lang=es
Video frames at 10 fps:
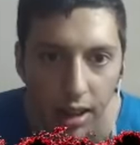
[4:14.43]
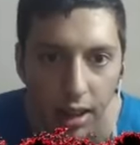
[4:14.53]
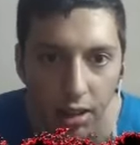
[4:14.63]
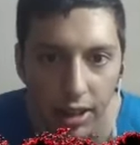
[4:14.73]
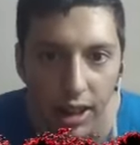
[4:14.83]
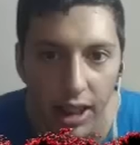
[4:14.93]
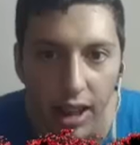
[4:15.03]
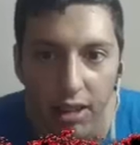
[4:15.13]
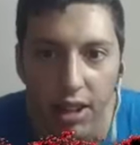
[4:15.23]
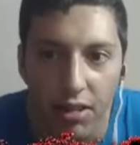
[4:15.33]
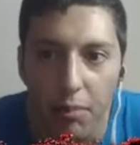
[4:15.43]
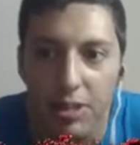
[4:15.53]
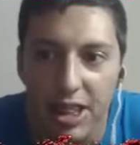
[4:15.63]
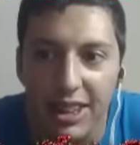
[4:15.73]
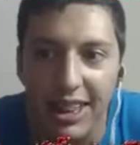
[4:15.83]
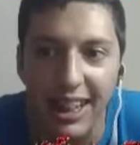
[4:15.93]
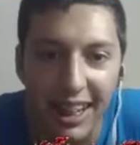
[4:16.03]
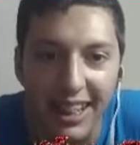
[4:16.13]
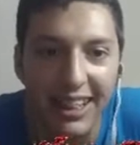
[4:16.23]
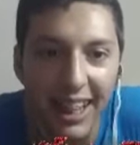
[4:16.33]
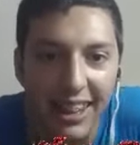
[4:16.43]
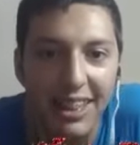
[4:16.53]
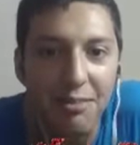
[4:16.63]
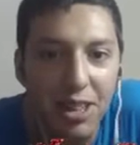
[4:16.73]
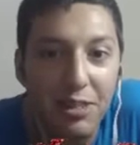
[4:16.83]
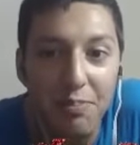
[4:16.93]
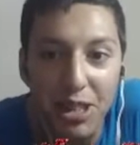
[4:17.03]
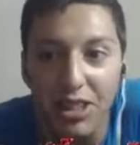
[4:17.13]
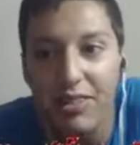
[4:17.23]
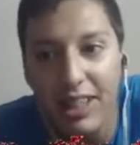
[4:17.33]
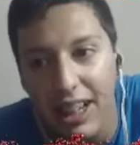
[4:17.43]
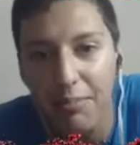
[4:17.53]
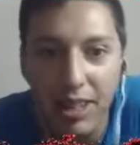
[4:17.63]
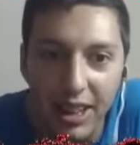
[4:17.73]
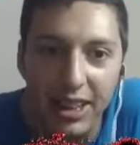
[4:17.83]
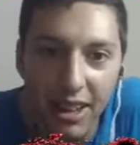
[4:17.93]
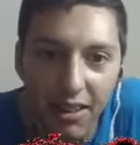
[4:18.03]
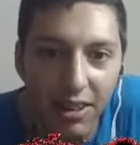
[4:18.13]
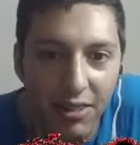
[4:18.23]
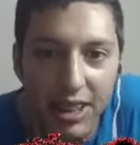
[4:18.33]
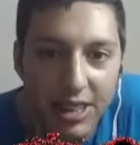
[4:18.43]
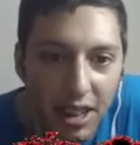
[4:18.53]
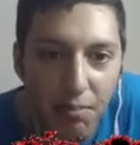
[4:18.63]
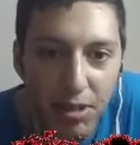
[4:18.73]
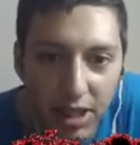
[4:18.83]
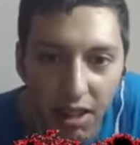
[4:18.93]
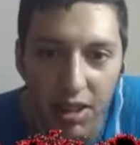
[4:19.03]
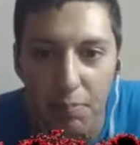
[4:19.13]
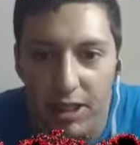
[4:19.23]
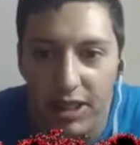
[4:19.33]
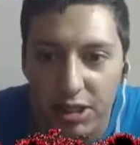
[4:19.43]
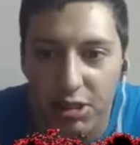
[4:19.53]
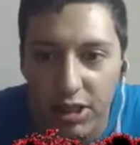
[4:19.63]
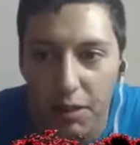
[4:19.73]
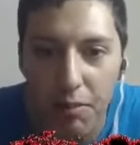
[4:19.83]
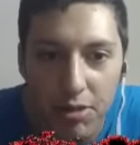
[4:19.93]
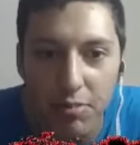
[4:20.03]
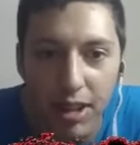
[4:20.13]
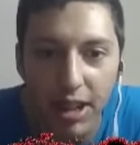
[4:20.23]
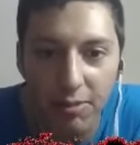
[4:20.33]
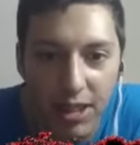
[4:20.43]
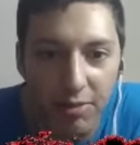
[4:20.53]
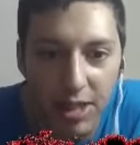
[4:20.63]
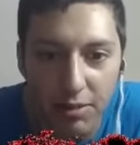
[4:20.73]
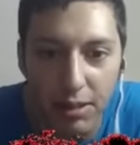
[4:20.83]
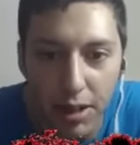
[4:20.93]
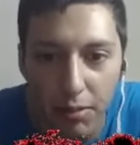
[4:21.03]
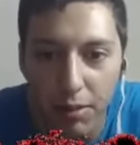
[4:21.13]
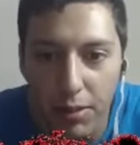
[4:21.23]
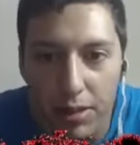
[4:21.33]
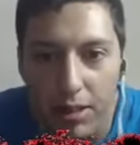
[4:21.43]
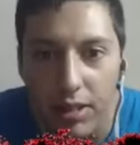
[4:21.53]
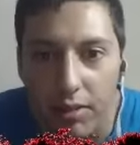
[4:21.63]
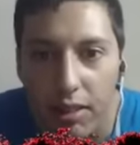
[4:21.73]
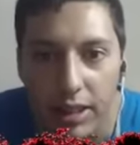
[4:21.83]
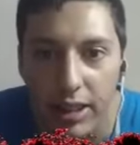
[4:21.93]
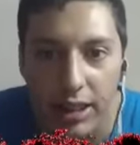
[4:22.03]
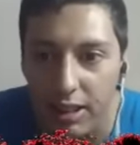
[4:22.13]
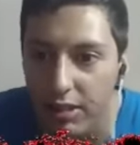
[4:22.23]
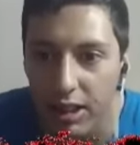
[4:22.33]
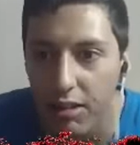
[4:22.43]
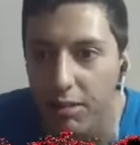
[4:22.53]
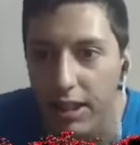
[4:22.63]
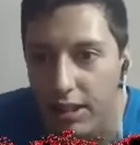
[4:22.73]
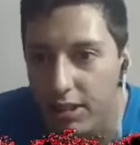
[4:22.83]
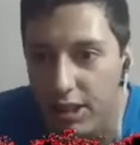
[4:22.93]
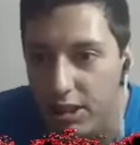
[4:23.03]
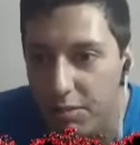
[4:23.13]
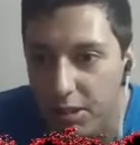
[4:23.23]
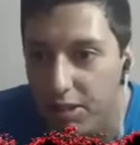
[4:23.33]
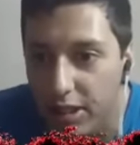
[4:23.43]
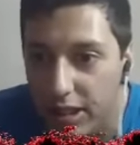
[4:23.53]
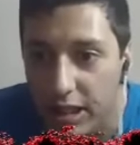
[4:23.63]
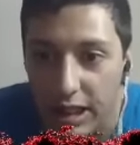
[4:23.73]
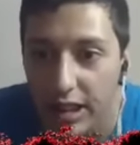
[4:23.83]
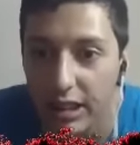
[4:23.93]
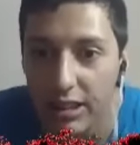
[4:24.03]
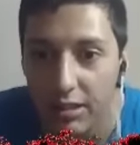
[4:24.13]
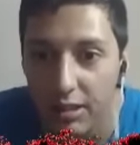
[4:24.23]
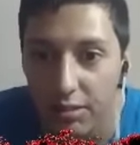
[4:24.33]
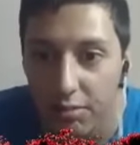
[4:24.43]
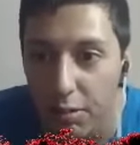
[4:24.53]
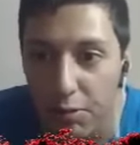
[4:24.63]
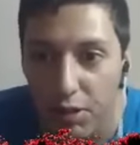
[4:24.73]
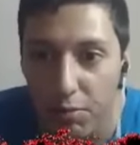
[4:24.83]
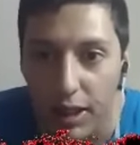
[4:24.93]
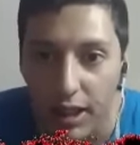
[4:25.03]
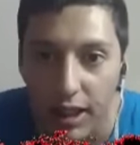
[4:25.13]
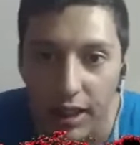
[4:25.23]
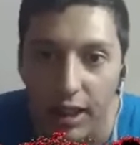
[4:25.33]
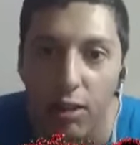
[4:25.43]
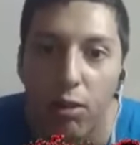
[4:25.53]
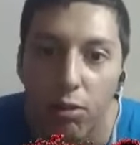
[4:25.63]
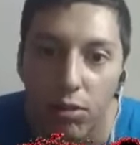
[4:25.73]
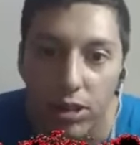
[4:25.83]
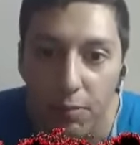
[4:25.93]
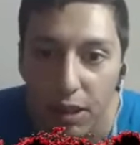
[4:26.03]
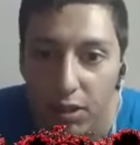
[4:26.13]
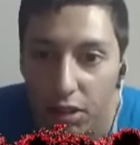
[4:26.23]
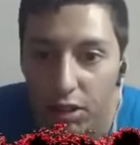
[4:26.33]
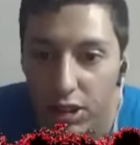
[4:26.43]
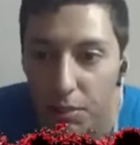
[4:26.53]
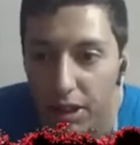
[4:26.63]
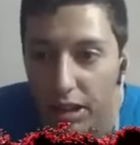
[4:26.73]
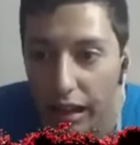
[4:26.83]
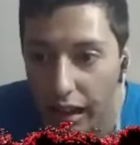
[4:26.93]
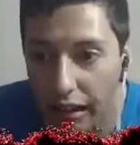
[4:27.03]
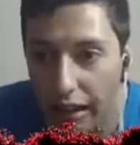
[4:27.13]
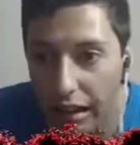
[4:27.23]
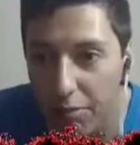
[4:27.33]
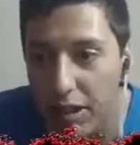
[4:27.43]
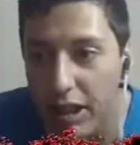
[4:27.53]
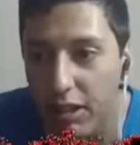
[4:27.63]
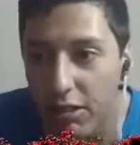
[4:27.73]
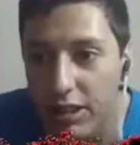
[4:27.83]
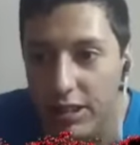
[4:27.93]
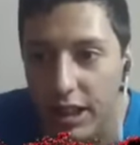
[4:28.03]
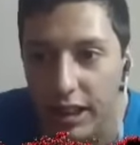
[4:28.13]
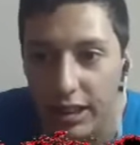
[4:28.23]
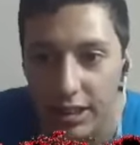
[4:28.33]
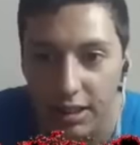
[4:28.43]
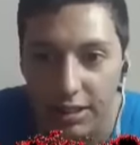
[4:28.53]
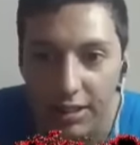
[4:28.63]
Hoy ha llegado la nueva paciente, L. Grady. Me ha sorprendido ver la calmada que estaba y lo bien que se ha comportado. Después de leer su nota me preocupaba que fuera difícil de manejar. No, vamos a leer, esta nota la vamos a leer, lo siento, pero... Eh, me preocupa. Ah, Uf. Se paró. No, no se paró. Ah, me va a llegar un strike. Chao.